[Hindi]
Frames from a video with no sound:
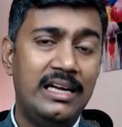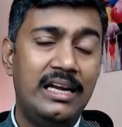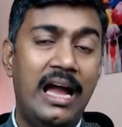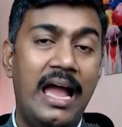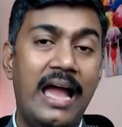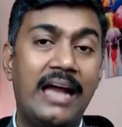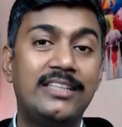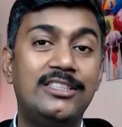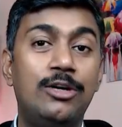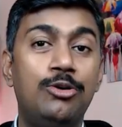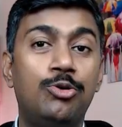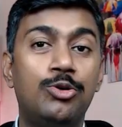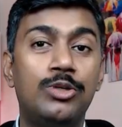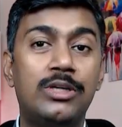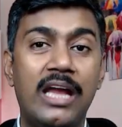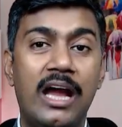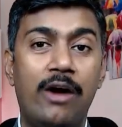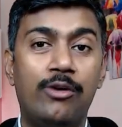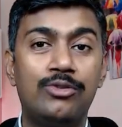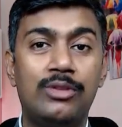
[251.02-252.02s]
एग्जिट लोड
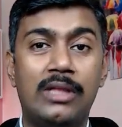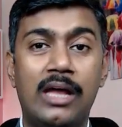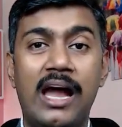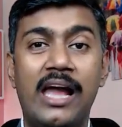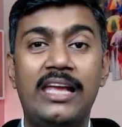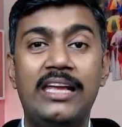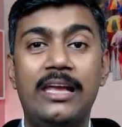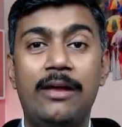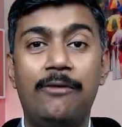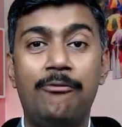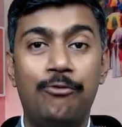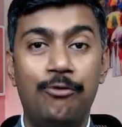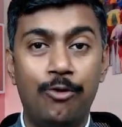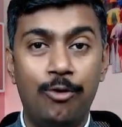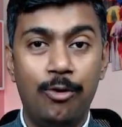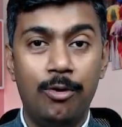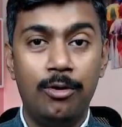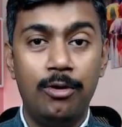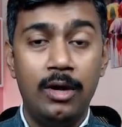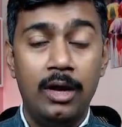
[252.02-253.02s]
क्या होता है ये
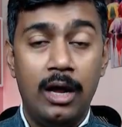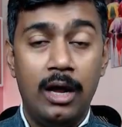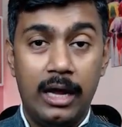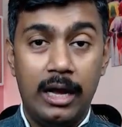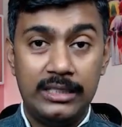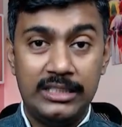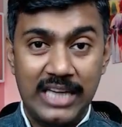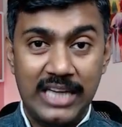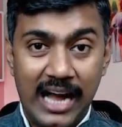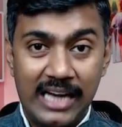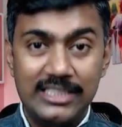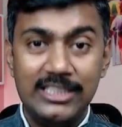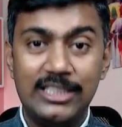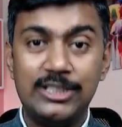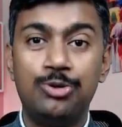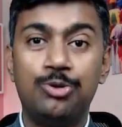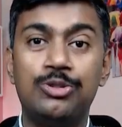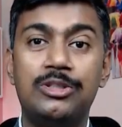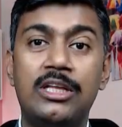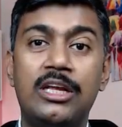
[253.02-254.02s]
वो
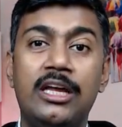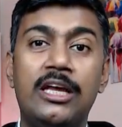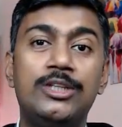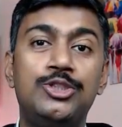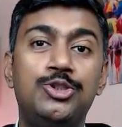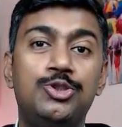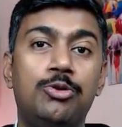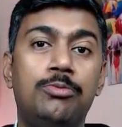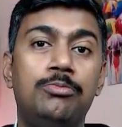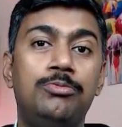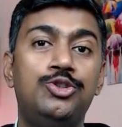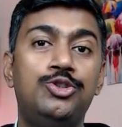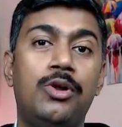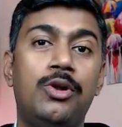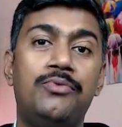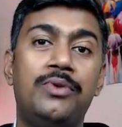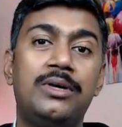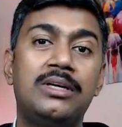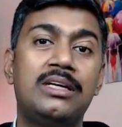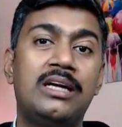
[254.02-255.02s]
चार्जेस होते हैं जो म्यूचुअल
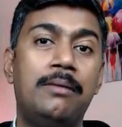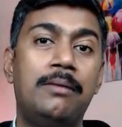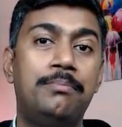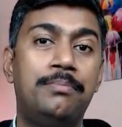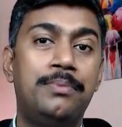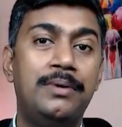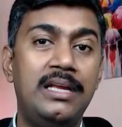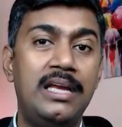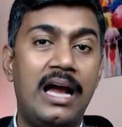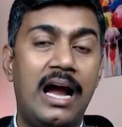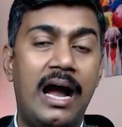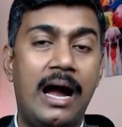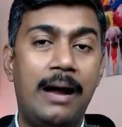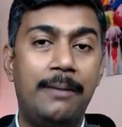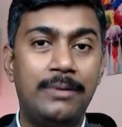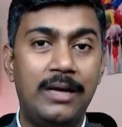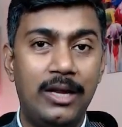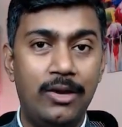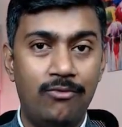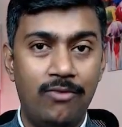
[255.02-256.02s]
फंड कंपनी
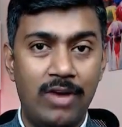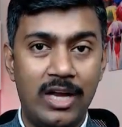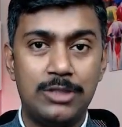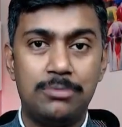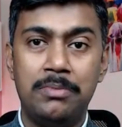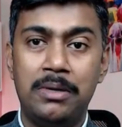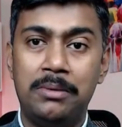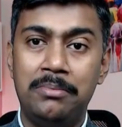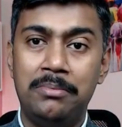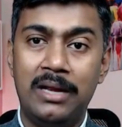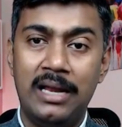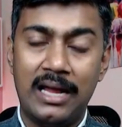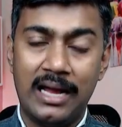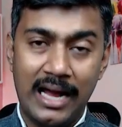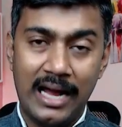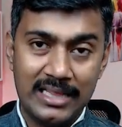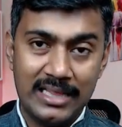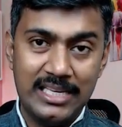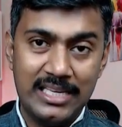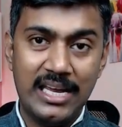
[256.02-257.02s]
आपके इन्वेस्टमेंट में
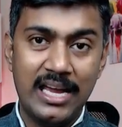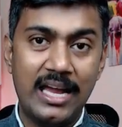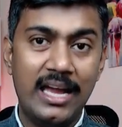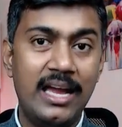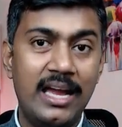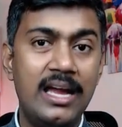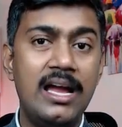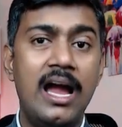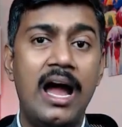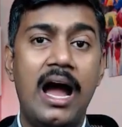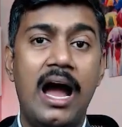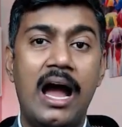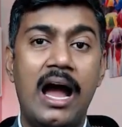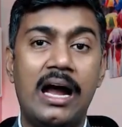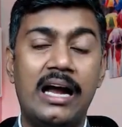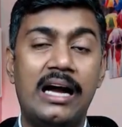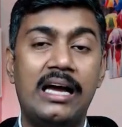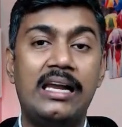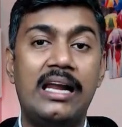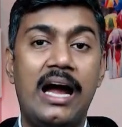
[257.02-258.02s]
लगाती है
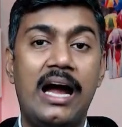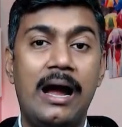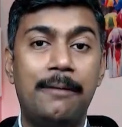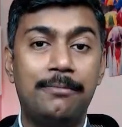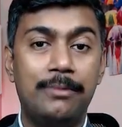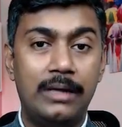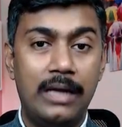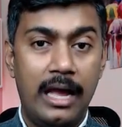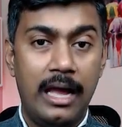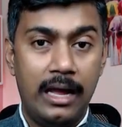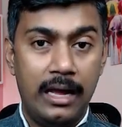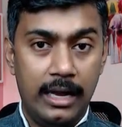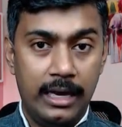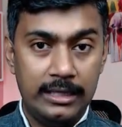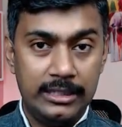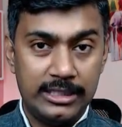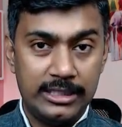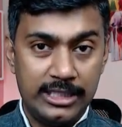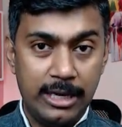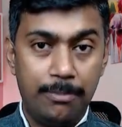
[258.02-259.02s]
अगर आप
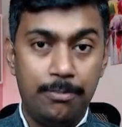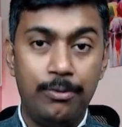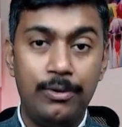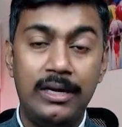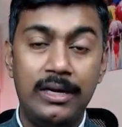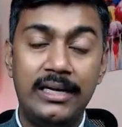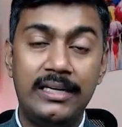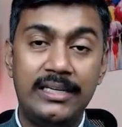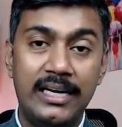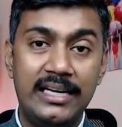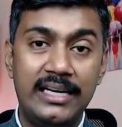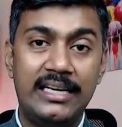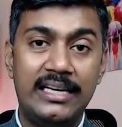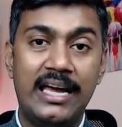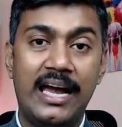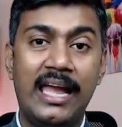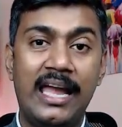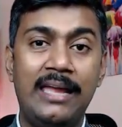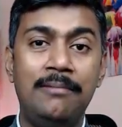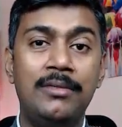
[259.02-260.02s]
स्टेपुलेटेड uh,
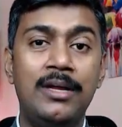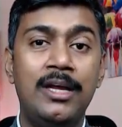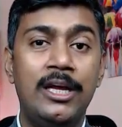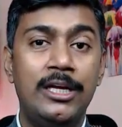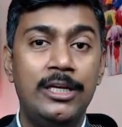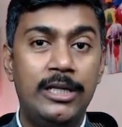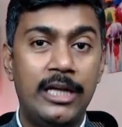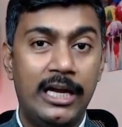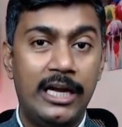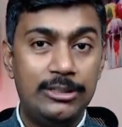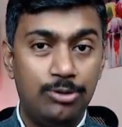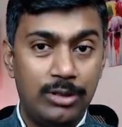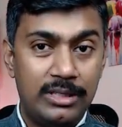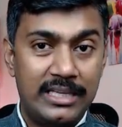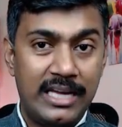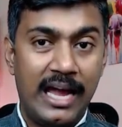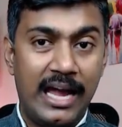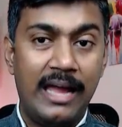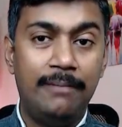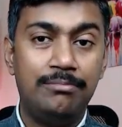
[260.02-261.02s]
टाइम या जो
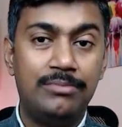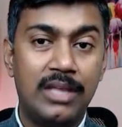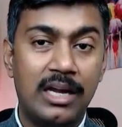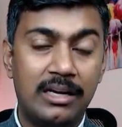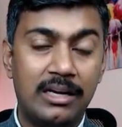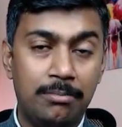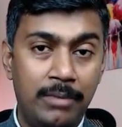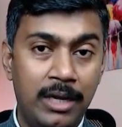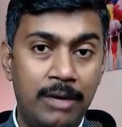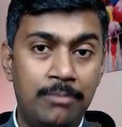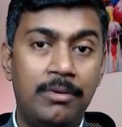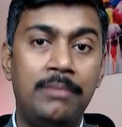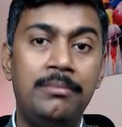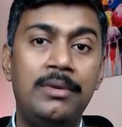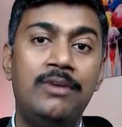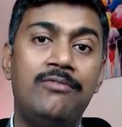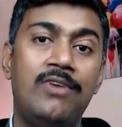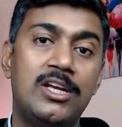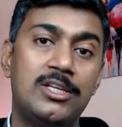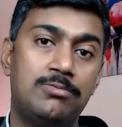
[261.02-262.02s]
टाइम तक मिनिमम
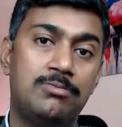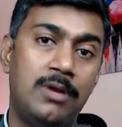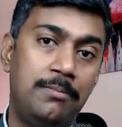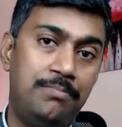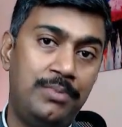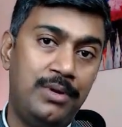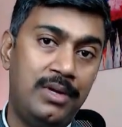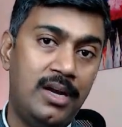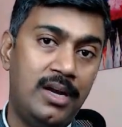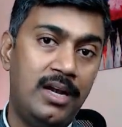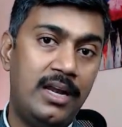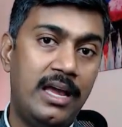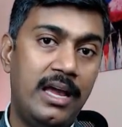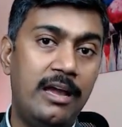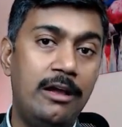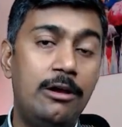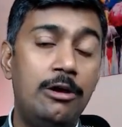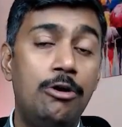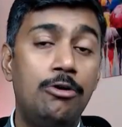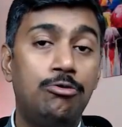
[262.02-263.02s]
इन्वेस्टमेंट पीरियड है
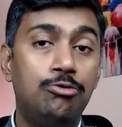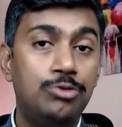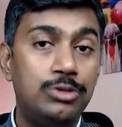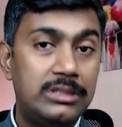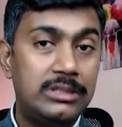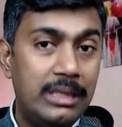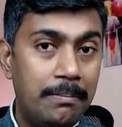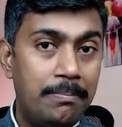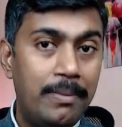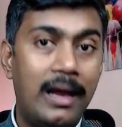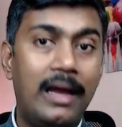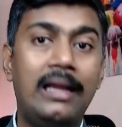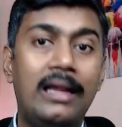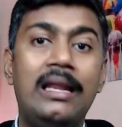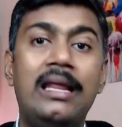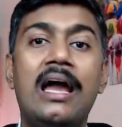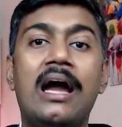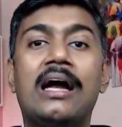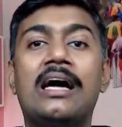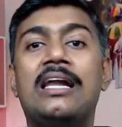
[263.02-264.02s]
उससे
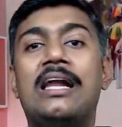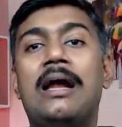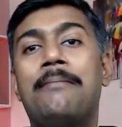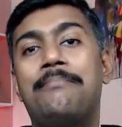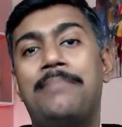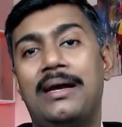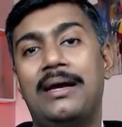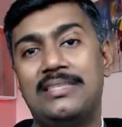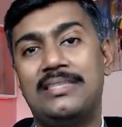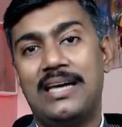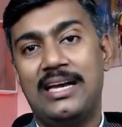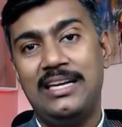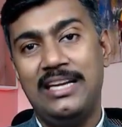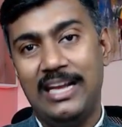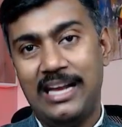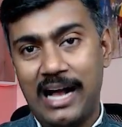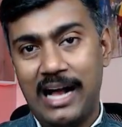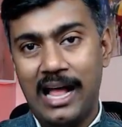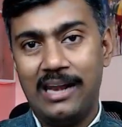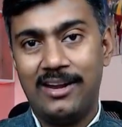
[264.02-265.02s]
पहले अगर आप पैसा
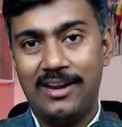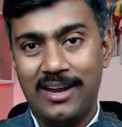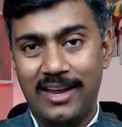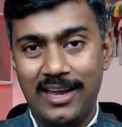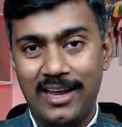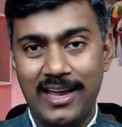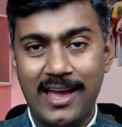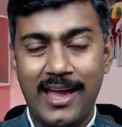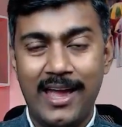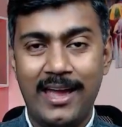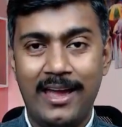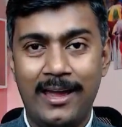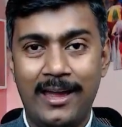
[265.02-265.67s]
निकाल रहे हैं